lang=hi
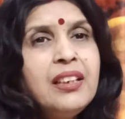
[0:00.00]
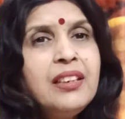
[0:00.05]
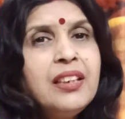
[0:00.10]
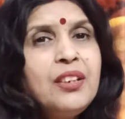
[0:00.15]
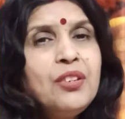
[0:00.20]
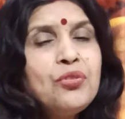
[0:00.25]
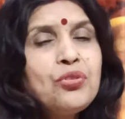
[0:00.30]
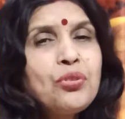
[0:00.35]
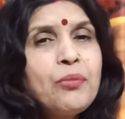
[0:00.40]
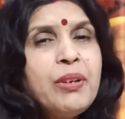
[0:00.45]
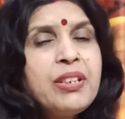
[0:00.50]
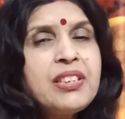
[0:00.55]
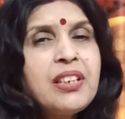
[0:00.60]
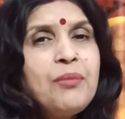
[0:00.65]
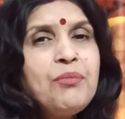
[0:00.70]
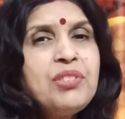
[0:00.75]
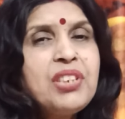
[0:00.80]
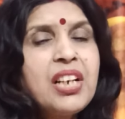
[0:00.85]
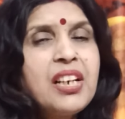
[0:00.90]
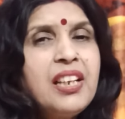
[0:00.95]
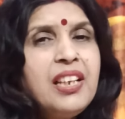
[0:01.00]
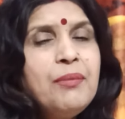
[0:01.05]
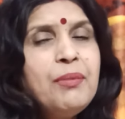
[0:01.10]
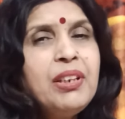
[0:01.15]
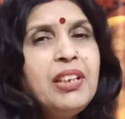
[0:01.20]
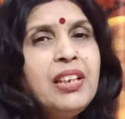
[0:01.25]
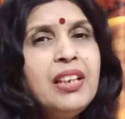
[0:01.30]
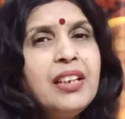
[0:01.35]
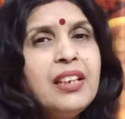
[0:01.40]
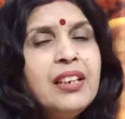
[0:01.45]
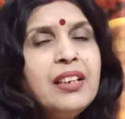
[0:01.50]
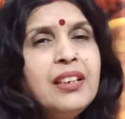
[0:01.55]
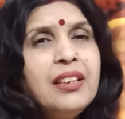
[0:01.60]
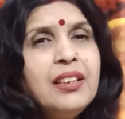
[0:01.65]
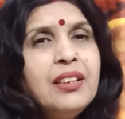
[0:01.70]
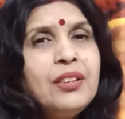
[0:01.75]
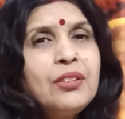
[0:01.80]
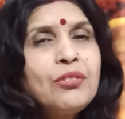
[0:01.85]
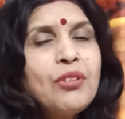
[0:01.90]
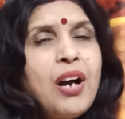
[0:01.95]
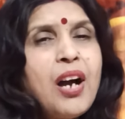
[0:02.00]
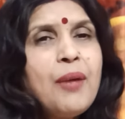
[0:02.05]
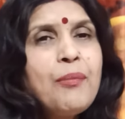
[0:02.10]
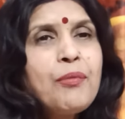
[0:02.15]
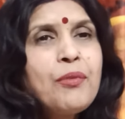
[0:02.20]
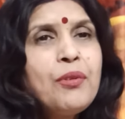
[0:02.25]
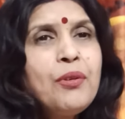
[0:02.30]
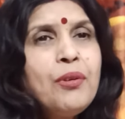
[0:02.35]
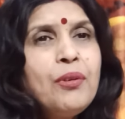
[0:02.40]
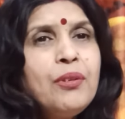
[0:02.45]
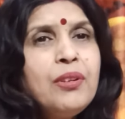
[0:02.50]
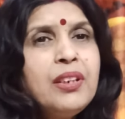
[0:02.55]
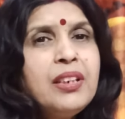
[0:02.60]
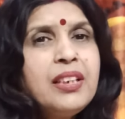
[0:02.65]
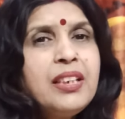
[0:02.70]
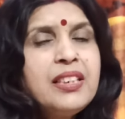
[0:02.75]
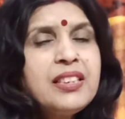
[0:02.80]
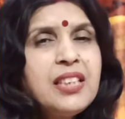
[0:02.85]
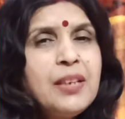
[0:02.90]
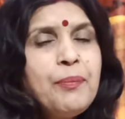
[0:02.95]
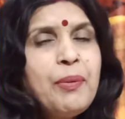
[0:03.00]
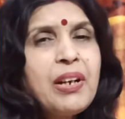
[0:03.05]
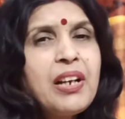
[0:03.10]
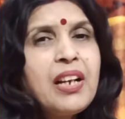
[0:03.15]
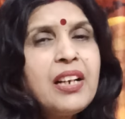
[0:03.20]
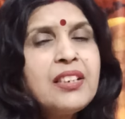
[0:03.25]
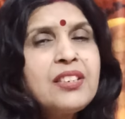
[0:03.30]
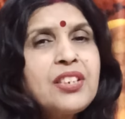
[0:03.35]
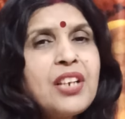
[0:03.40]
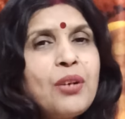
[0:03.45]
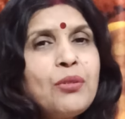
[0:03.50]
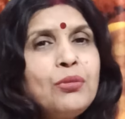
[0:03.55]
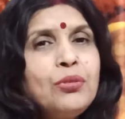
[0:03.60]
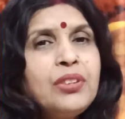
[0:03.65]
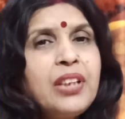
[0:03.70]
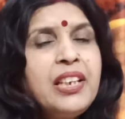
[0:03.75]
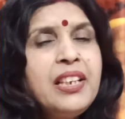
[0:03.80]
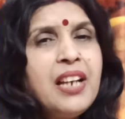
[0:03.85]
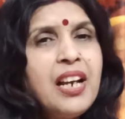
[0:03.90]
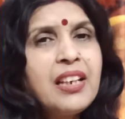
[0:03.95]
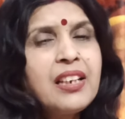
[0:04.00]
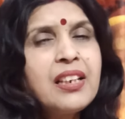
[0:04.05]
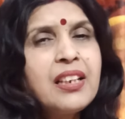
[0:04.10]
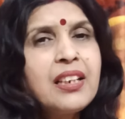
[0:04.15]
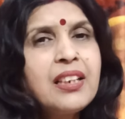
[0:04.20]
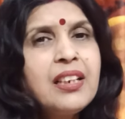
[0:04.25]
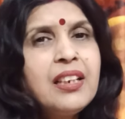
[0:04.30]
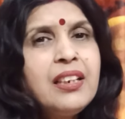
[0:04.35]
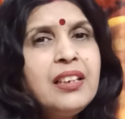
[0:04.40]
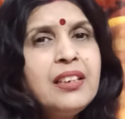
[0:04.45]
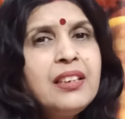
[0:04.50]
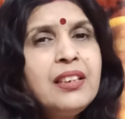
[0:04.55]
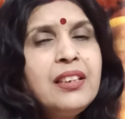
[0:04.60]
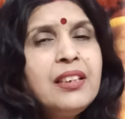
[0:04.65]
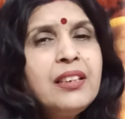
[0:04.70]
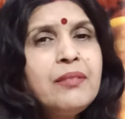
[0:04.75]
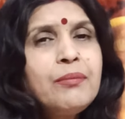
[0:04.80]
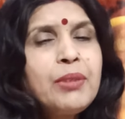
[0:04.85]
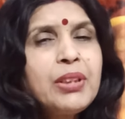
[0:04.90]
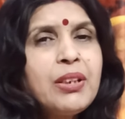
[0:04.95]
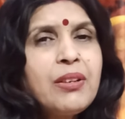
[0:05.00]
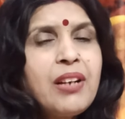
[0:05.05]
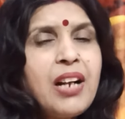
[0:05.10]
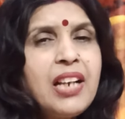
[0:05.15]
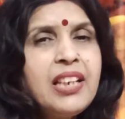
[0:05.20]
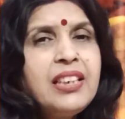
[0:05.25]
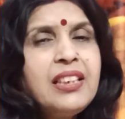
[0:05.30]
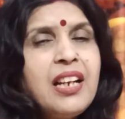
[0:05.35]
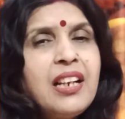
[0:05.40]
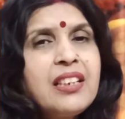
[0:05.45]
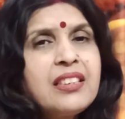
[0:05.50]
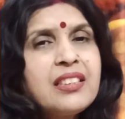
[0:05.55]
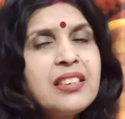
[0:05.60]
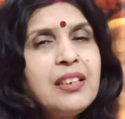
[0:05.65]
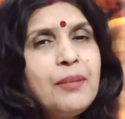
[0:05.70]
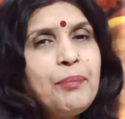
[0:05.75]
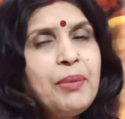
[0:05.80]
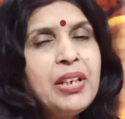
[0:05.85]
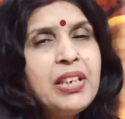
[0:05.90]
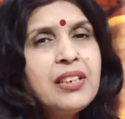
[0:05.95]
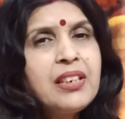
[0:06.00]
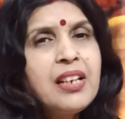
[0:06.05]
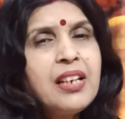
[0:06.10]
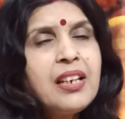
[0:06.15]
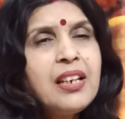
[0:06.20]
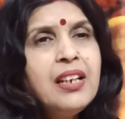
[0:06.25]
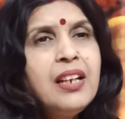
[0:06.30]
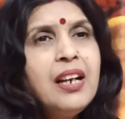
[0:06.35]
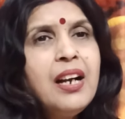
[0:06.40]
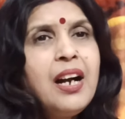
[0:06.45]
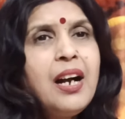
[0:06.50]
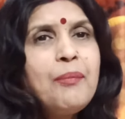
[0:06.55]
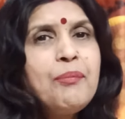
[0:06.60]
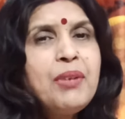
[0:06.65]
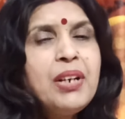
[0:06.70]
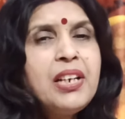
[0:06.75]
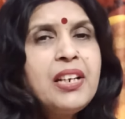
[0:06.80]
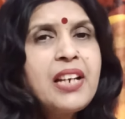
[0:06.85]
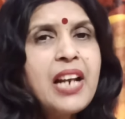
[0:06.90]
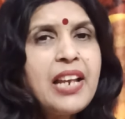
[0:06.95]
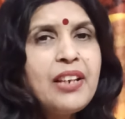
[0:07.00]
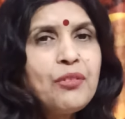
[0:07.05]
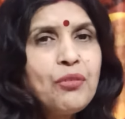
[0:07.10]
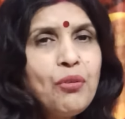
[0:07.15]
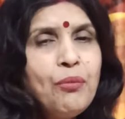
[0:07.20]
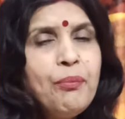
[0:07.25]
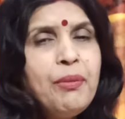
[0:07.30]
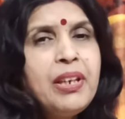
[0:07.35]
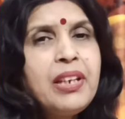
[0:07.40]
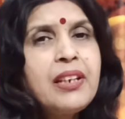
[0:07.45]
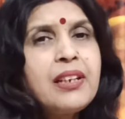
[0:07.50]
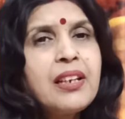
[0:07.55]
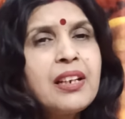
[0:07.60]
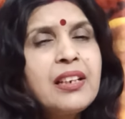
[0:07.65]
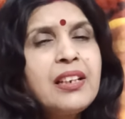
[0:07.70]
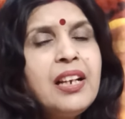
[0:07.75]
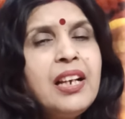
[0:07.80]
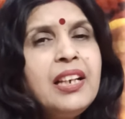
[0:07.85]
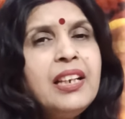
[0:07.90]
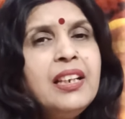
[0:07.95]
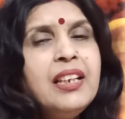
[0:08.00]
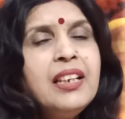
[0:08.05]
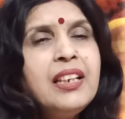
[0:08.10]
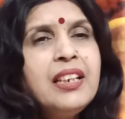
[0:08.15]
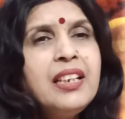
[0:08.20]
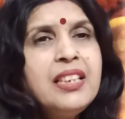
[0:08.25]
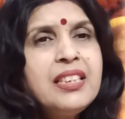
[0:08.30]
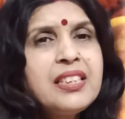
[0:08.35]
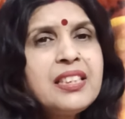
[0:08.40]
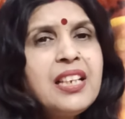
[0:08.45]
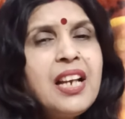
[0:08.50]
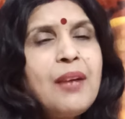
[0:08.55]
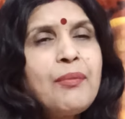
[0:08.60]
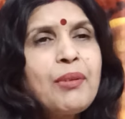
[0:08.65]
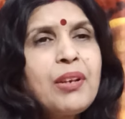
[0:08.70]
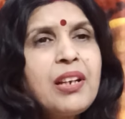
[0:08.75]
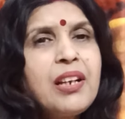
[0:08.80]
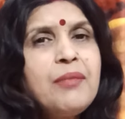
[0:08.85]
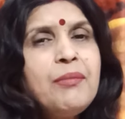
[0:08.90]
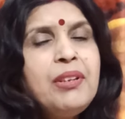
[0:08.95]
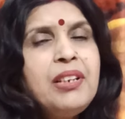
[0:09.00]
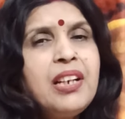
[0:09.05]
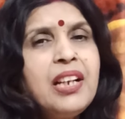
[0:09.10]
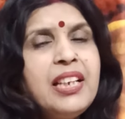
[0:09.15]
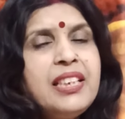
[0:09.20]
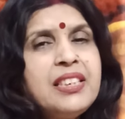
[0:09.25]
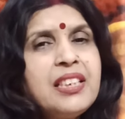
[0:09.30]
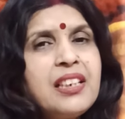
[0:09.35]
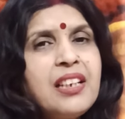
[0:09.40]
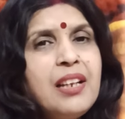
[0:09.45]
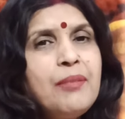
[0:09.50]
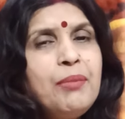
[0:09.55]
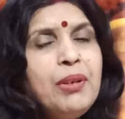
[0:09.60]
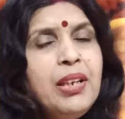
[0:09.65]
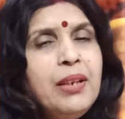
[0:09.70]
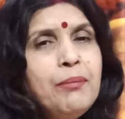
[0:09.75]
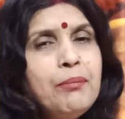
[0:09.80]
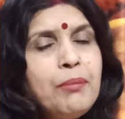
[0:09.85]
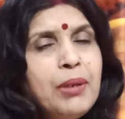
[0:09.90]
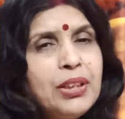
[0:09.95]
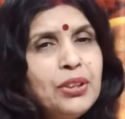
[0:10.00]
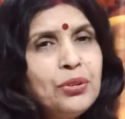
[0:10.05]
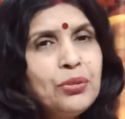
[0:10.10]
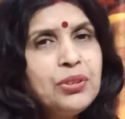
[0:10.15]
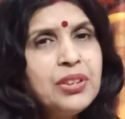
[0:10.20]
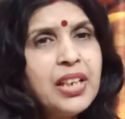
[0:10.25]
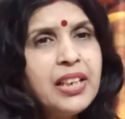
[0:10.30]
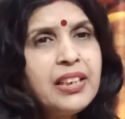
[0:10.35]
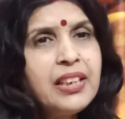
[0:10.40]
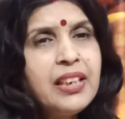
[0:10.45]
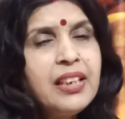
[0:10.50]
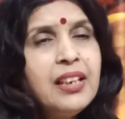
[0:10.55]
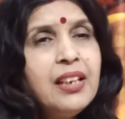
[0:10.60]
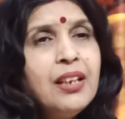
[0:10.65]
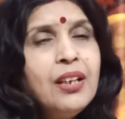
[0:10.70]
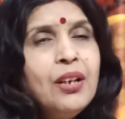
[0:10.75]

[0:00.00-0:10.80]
यानी सुबह शाम झगड़े ही बने हैं तो आपको इसी प्रकार चाकू तैयार कर कर मतलब काले धागे से लपेट कर अपने ड्राइंग रूम में रखना है इससे आपके घर में लड़ाई झगड़े भी बंद हो जाएंगे